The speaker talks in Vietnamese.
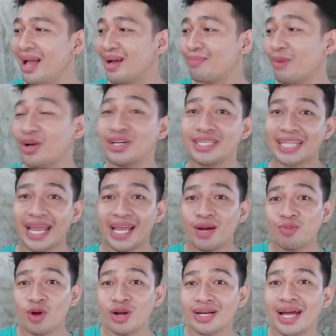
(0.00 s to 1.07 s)
Mọi người thấy không,
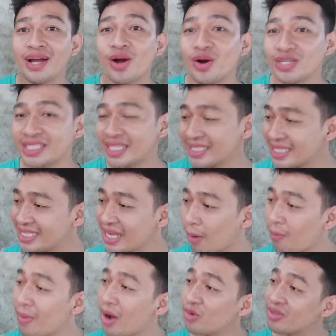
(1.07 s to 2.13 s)
con đang ngồi trên cái
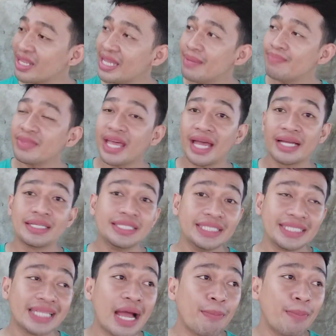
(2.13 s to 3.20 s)
võng màu tím nè Người
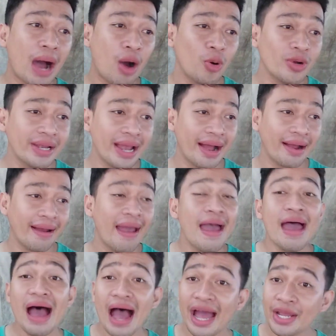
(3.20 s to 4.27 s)
ta bảo rằng
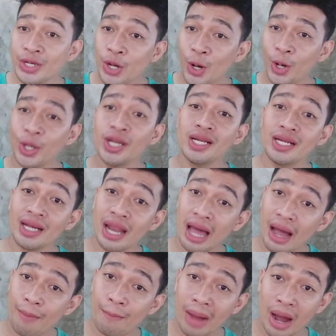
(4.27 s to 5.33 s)
ai nói
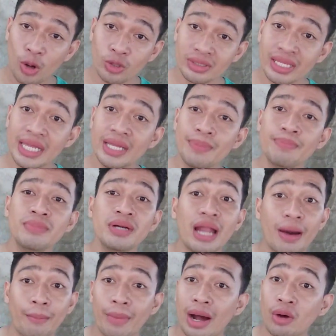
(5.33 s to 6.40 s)
là màu tím
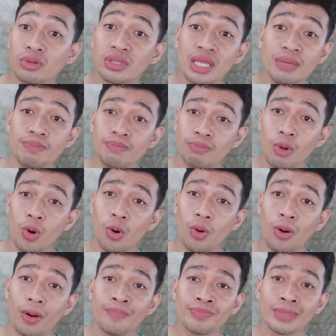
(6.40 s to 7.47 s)
là màu tím buồn
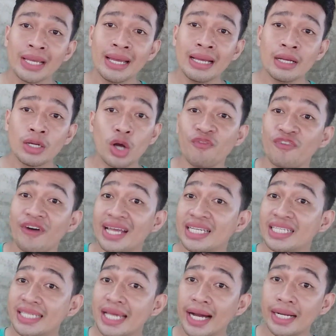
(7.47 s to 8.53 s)
Có phải
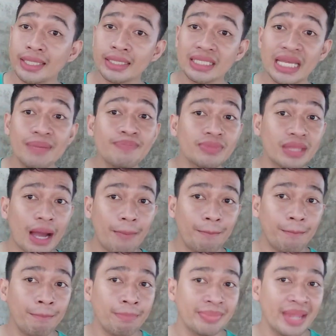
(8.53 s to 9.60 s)
chăng tím
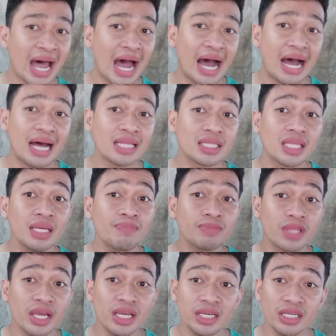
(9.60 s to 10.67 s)
đậm đà tím
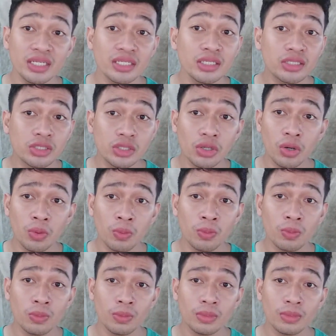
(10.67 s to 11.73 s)
thị chung